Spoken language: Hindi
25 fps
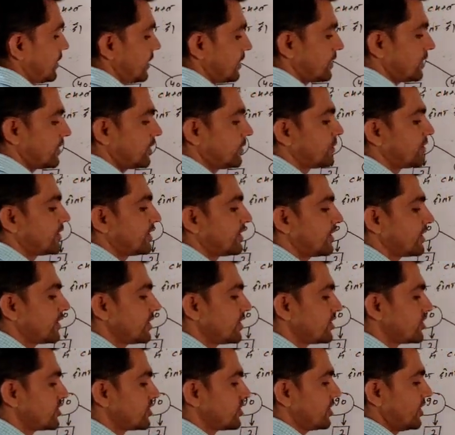
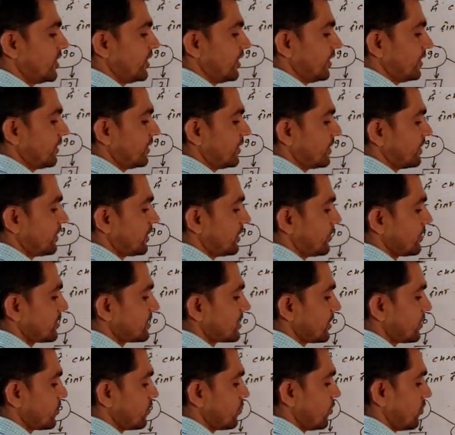बीतेंगे छह कितना
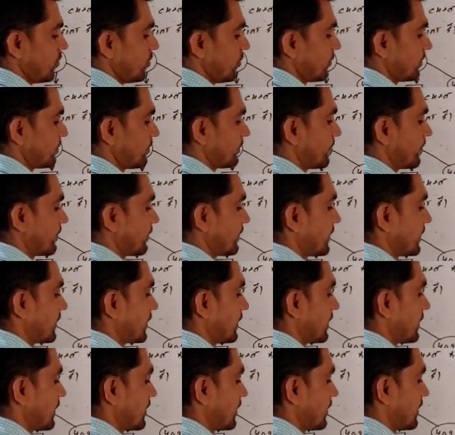बचा दो
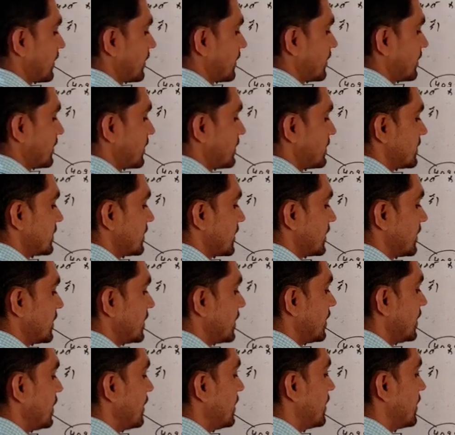सात
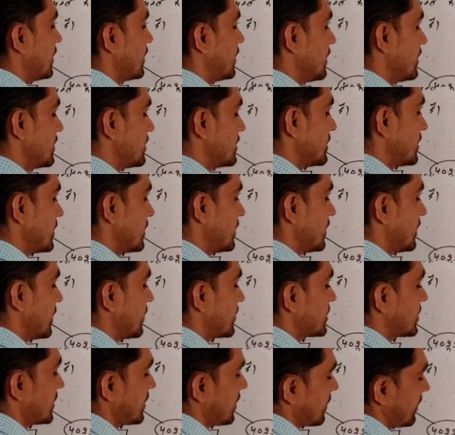तेरी इक्कीस
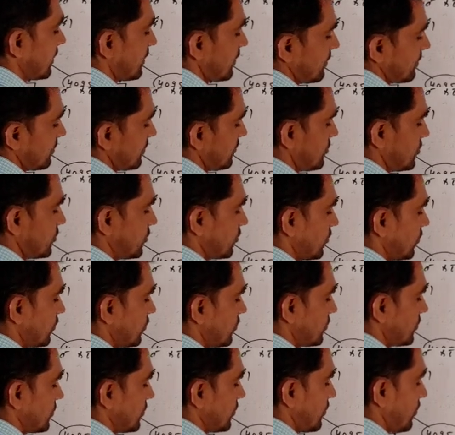कितना बचा
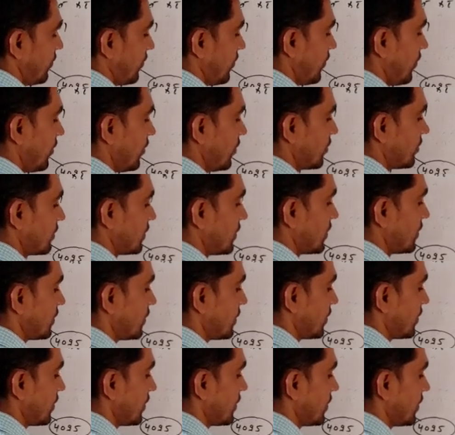जीरो और नौ
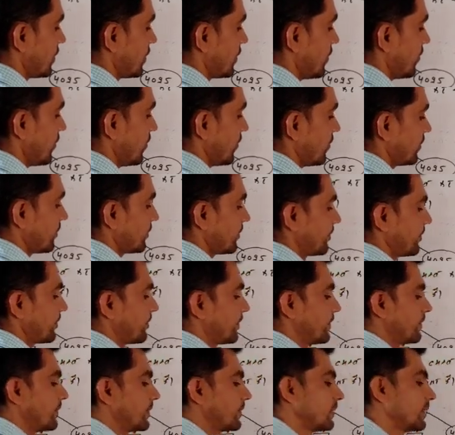तीन तेरी की नौ
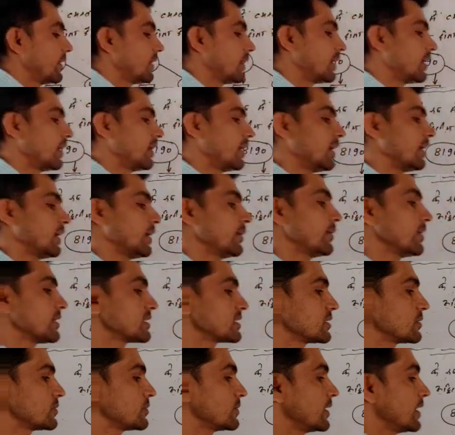आगे
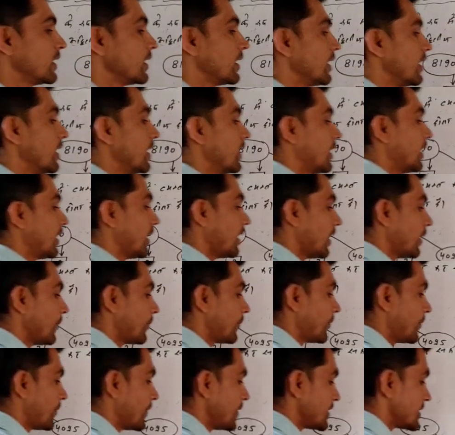बात समझ में
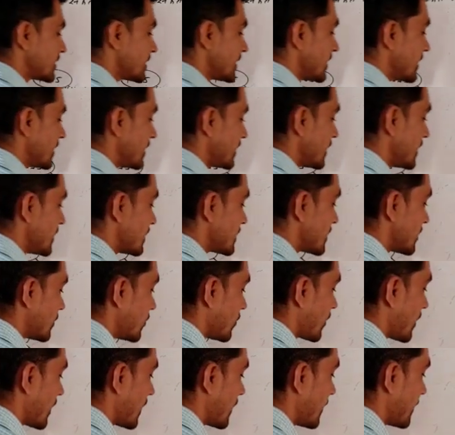अब फिर से ये तीन से
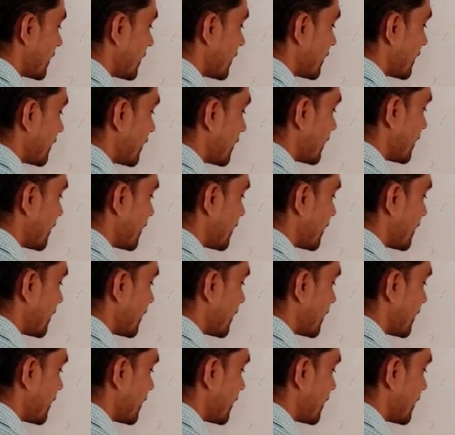हो रहा है